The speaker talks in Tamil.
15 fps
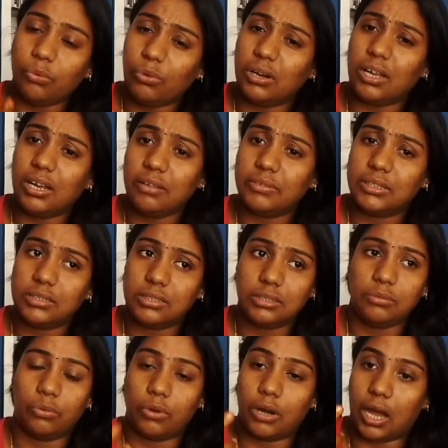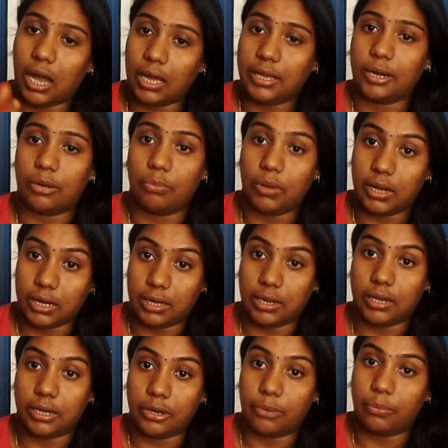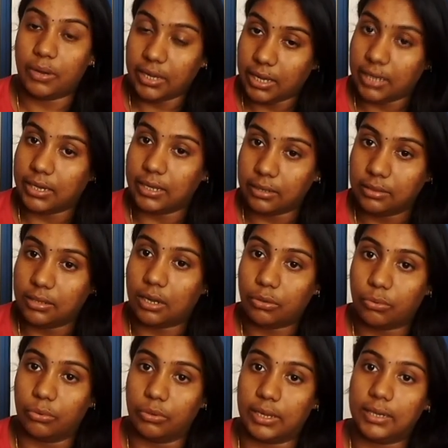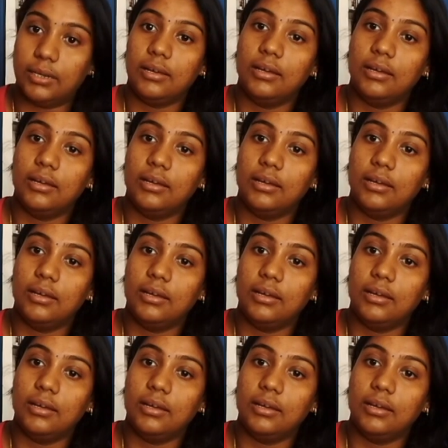உங்களால் வந்துட்டு ஒரு ஆயிரம் ரூபாய் ரெண்டாயிரம் ரூபாயா இருந்தால் கூட